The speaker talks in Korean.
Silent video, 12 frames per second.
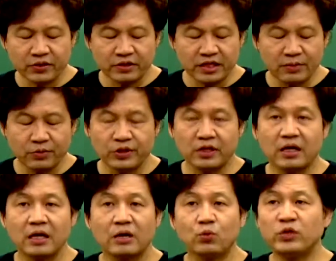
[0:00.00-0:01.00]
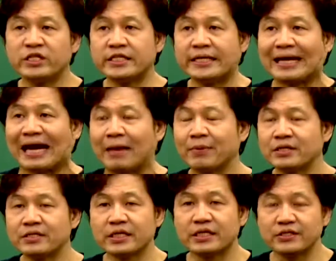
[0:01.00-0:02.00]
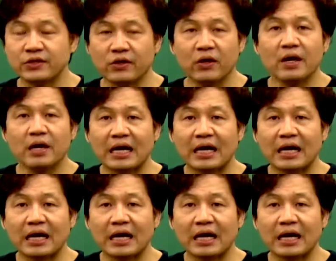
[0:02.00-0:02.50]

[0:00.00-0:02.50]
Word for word: 끝에 보니까 위치의 가변성이죠.